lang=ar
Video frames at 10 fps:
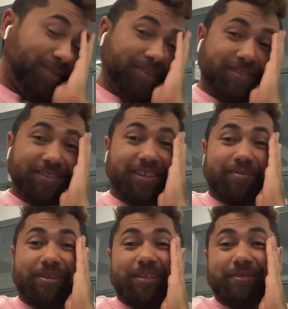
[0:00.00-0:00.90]
بس
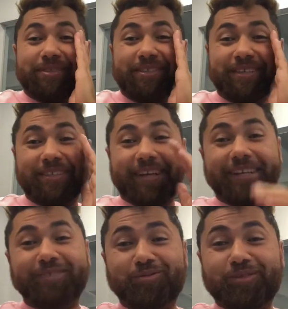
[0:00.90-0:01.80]
نعمل ايه بس يا
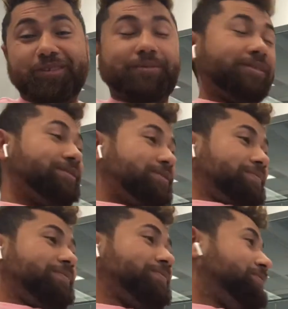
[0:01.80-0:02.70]
جدعان نقول ايه بس
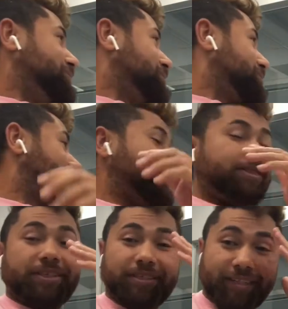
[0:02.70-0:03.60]

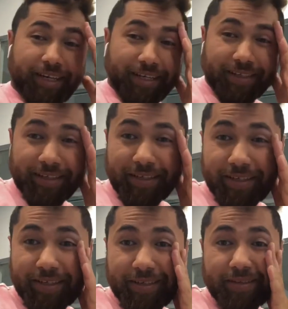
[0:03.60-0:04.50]
ماشي يا جدعان
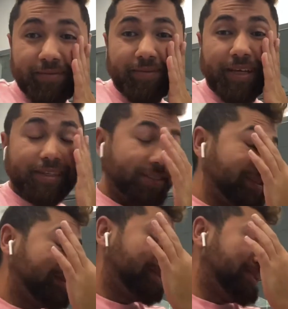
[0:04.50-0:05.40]

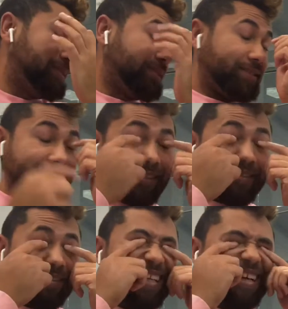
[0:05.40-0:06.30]
انا آه،
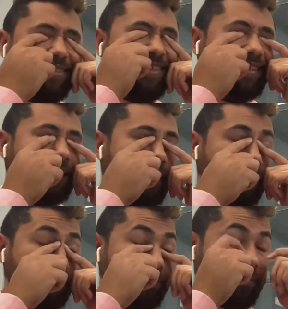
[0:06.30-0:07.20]
رجعت تاني عاوز
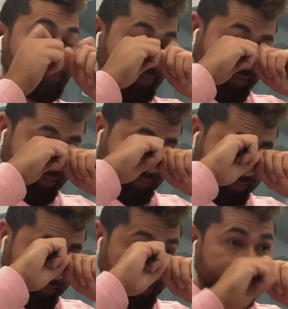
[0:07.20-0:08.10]
اتكلم
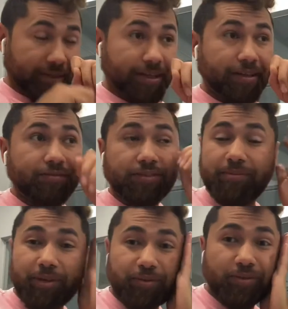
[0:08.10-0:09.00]
على نفس
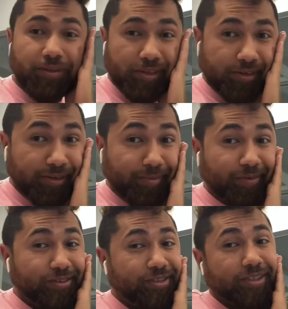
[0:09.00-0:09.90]
الموضوع اللي هو
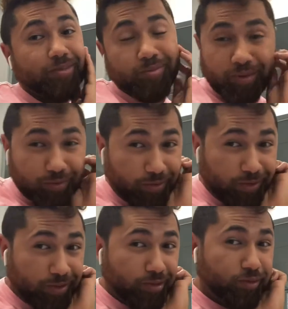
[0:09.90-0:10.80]
مفيش غيره
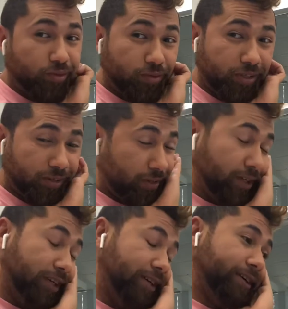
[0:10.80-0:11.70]
موضوع الكورونا
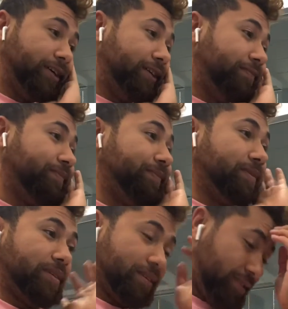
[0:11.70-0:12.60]

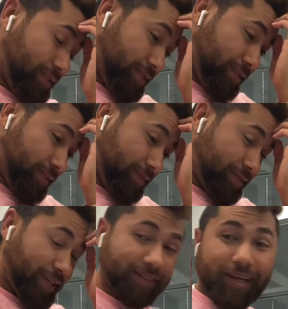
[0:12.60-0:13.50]
آه
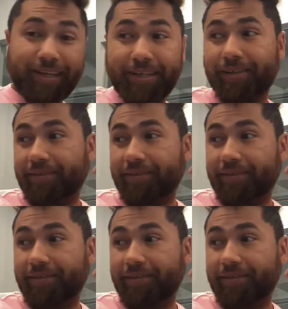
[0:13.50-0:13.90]
يا جدعان